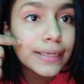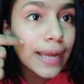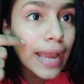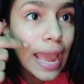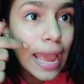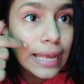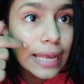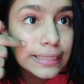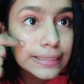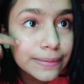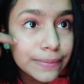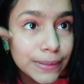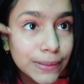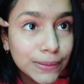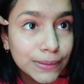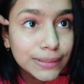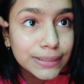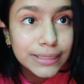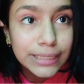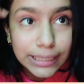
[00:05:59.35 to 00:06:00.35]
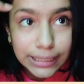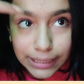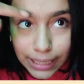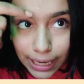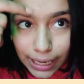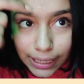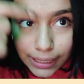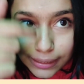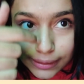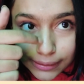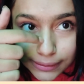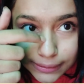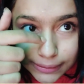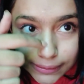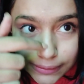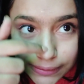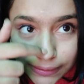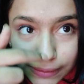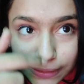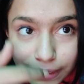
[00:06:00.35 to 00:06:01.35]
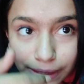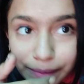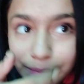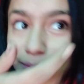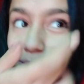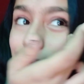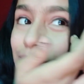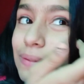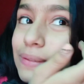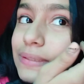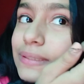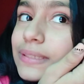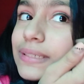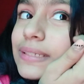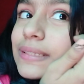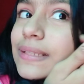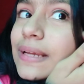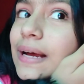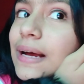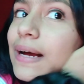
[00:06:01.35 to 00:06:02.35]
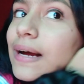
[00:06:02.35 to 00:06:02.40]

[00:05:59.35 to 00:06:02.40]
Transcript: ऐसे बिल्कुल सीधा ये बिल्कुल सीधा